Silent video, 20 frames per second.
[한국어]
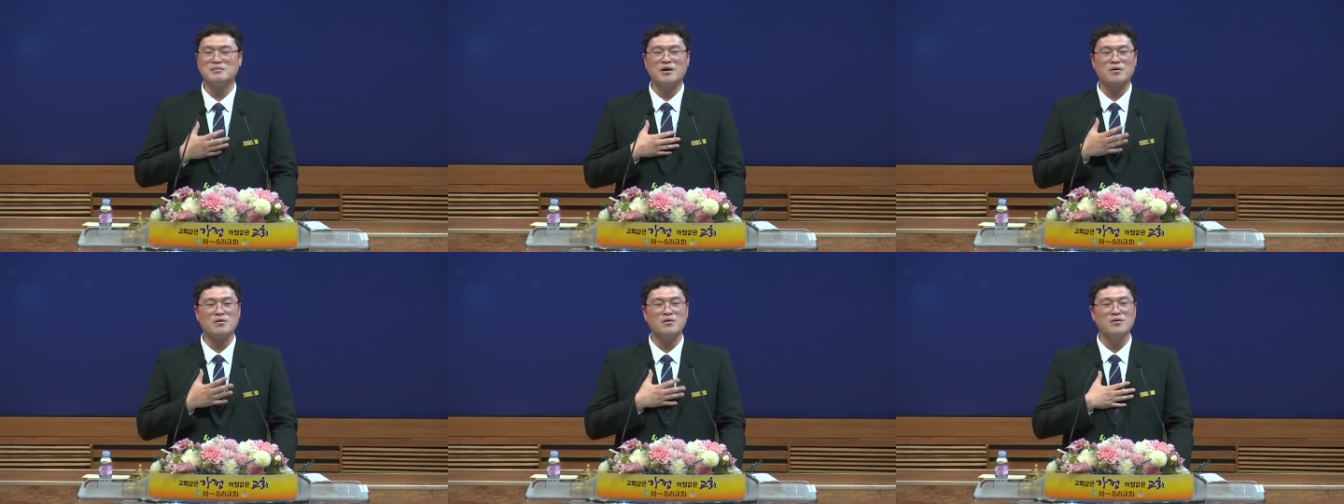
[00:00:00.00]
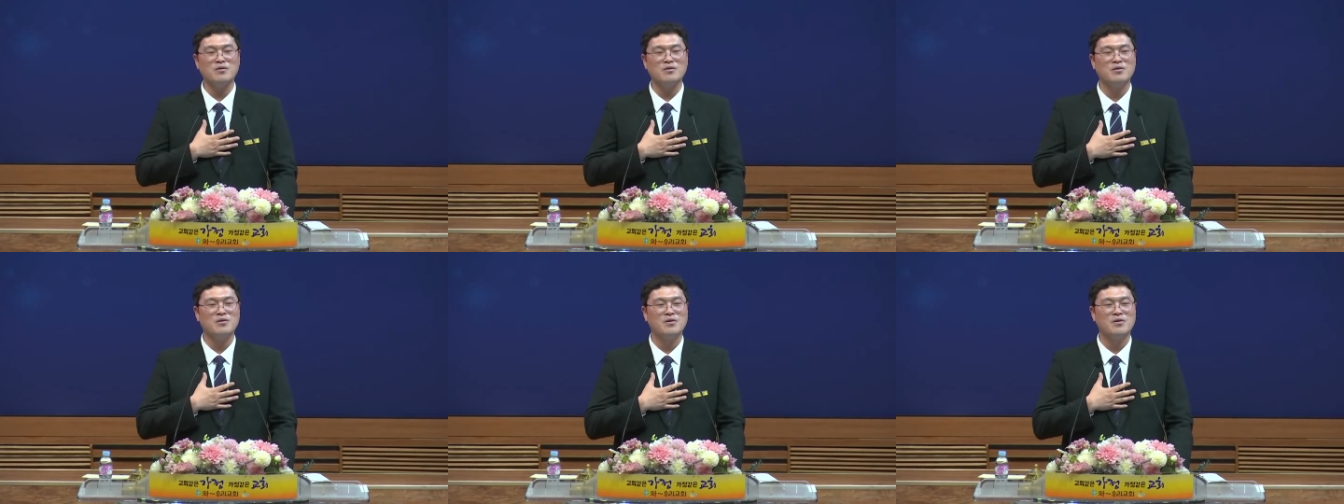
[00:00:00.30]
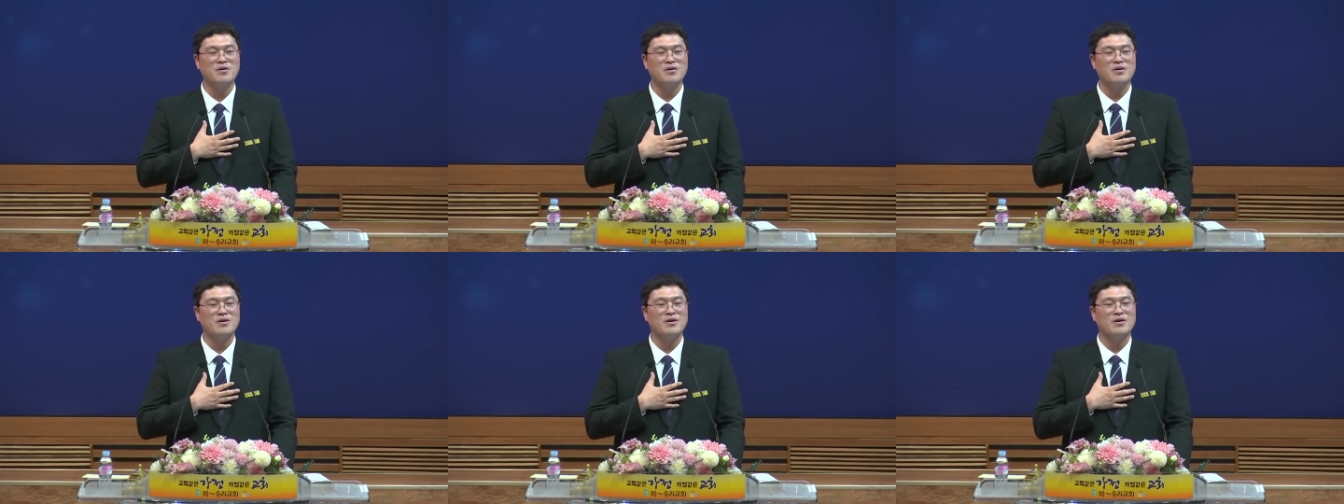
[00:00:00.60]
바로
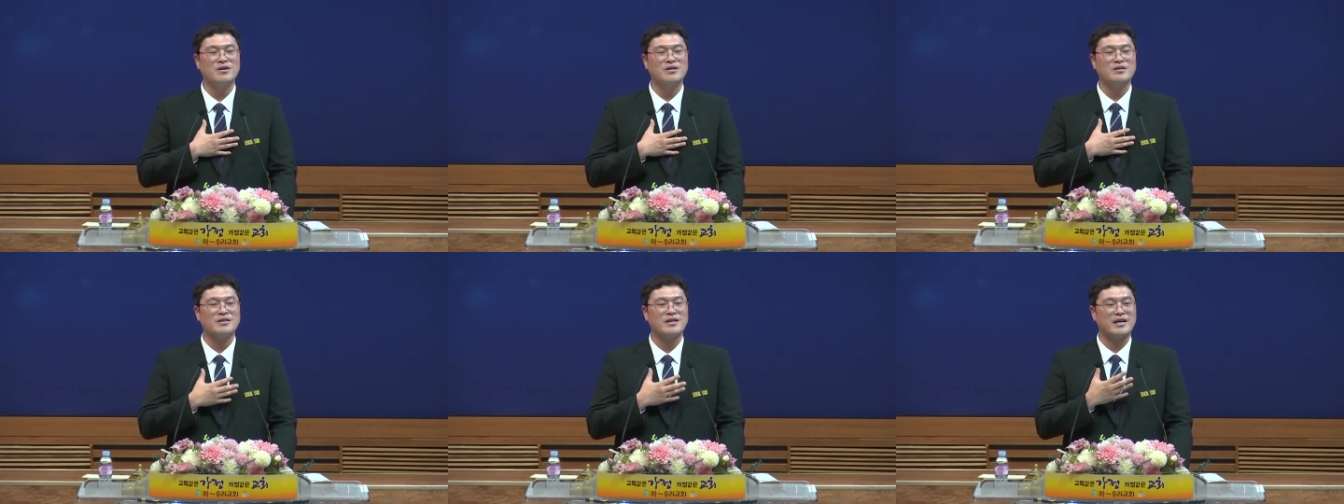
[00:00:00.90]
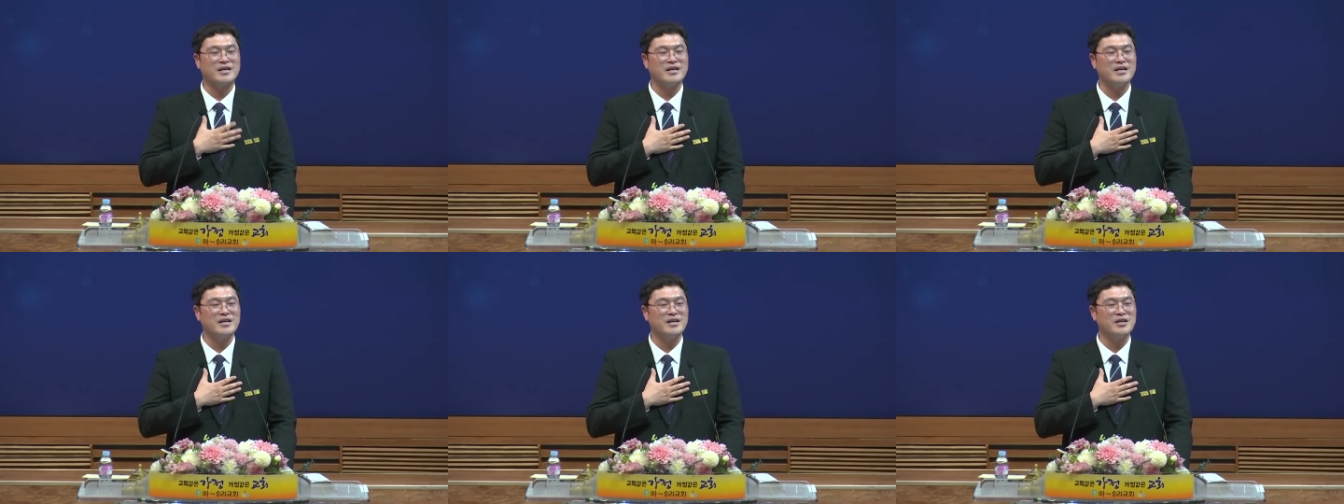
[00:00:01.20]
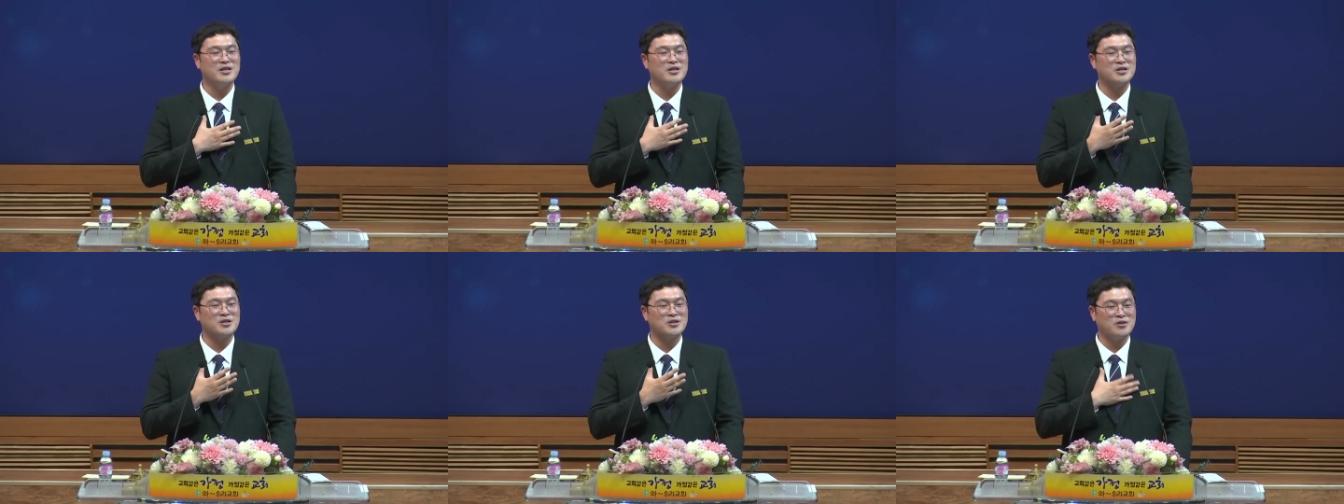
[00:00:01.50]
나의
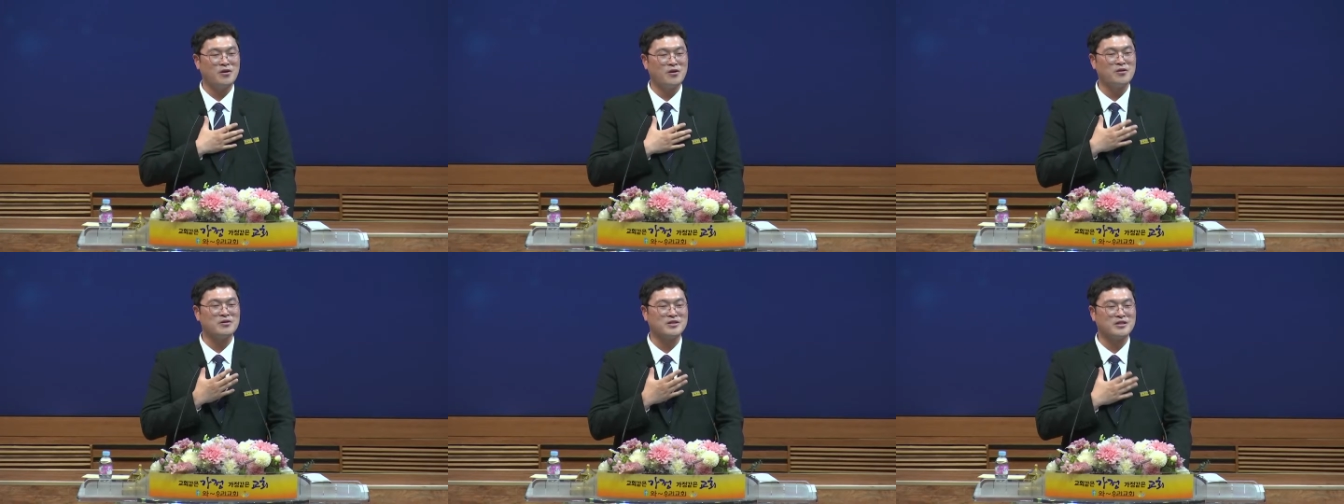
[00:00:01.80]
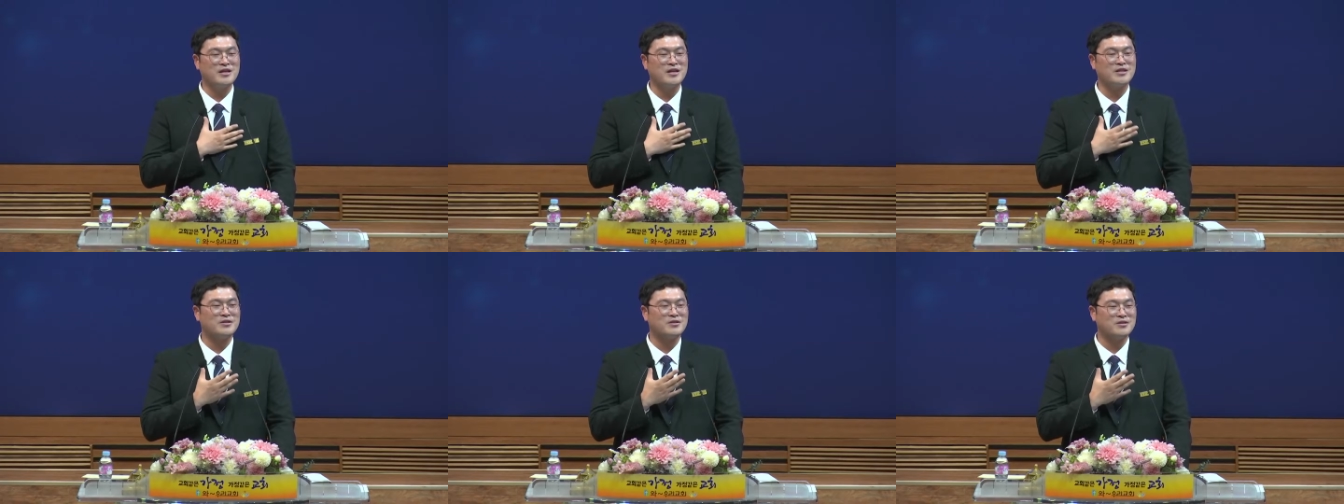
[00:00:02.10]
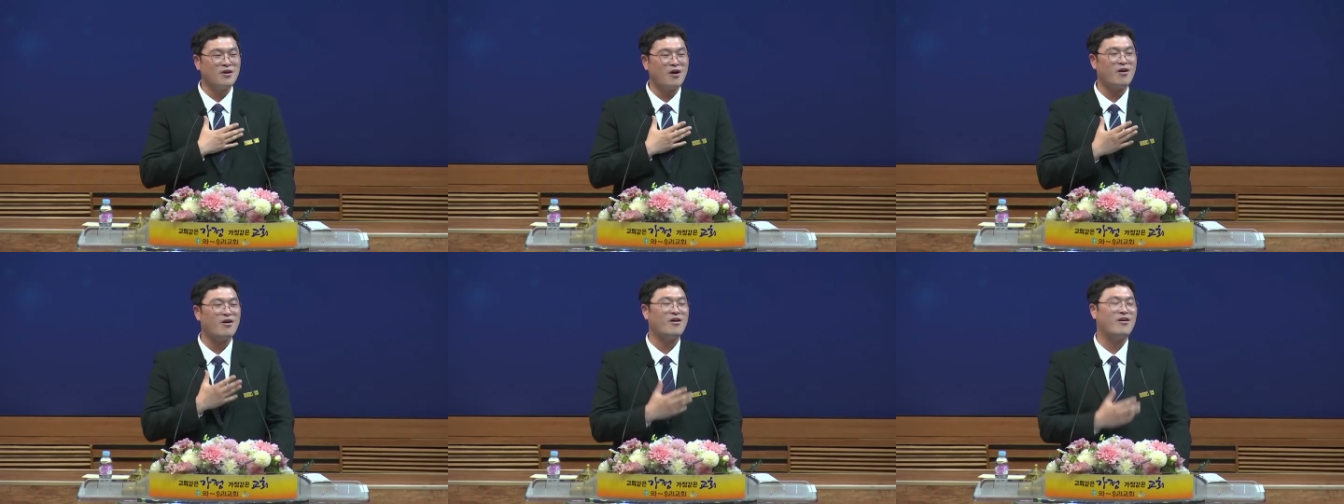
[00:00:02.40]

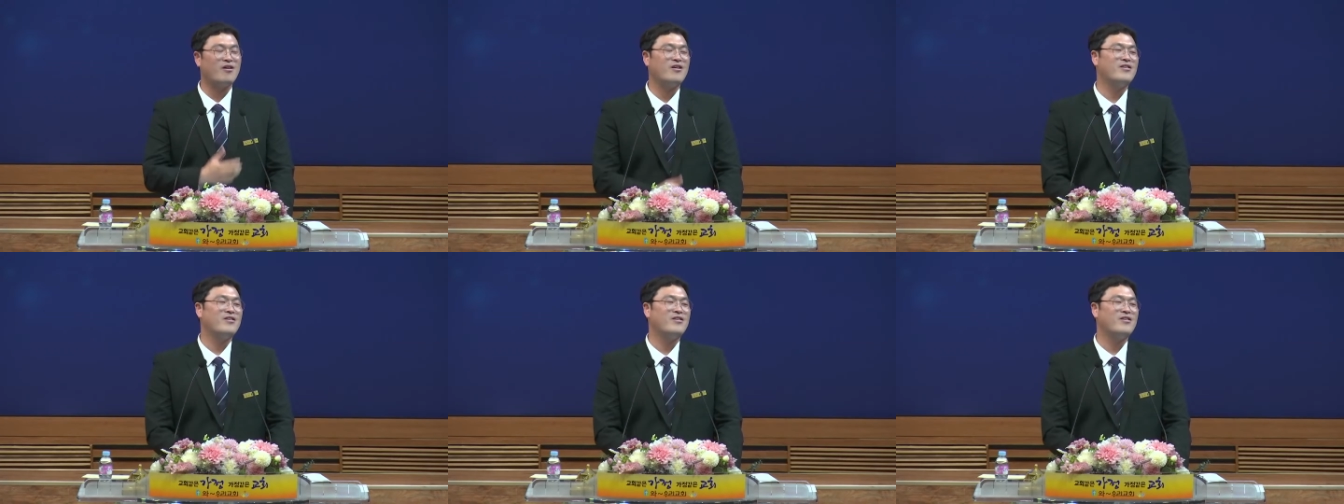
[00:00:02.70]
정체성.